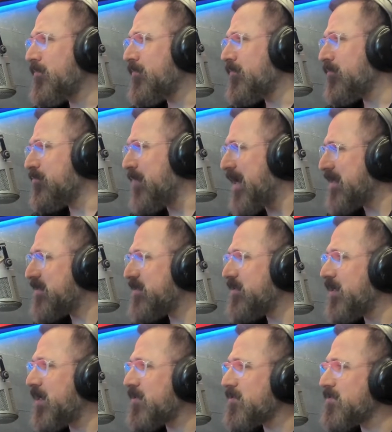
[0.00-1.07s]
belki
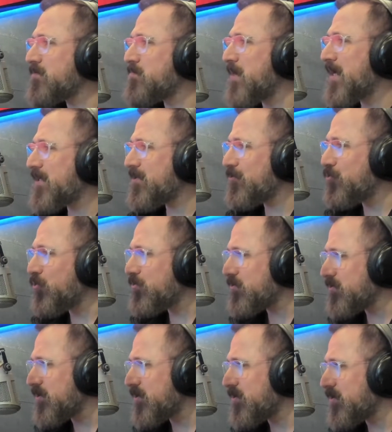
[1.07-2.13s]
yalnız, belki
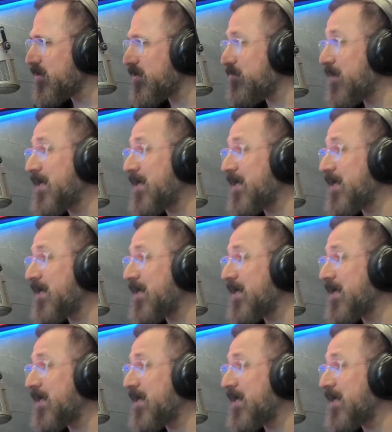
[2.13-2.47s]
dostlarınla,